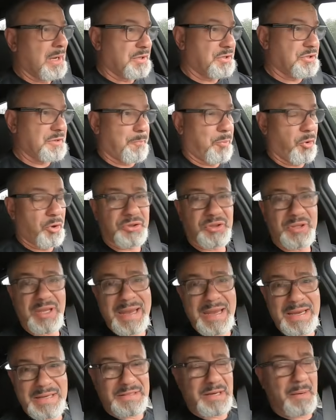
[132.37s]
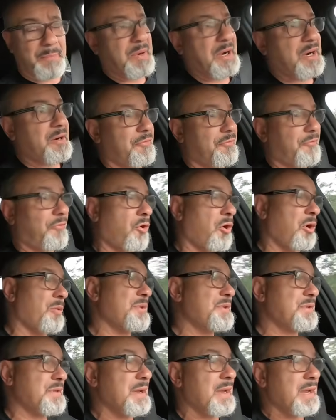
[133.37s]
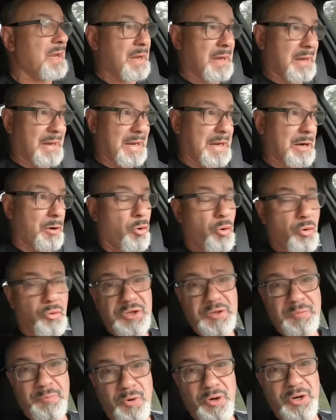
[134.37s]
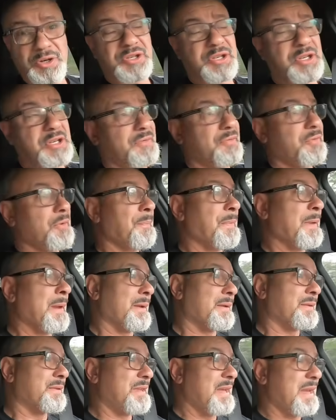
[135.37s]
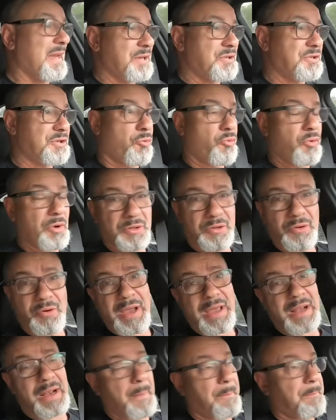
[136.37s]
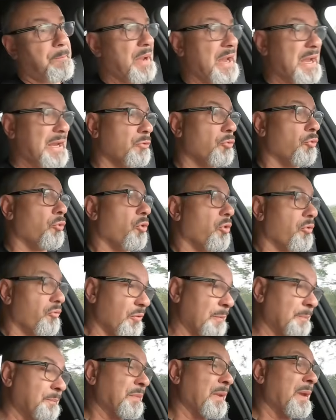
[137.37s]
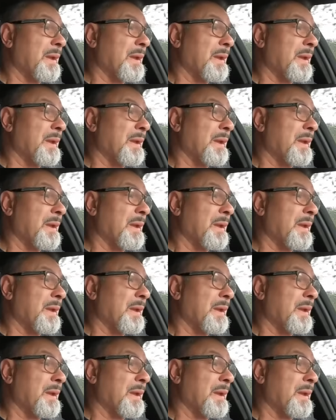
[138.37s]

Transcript: de potência, performance e ronco esportivo desde quando eu era bem novo.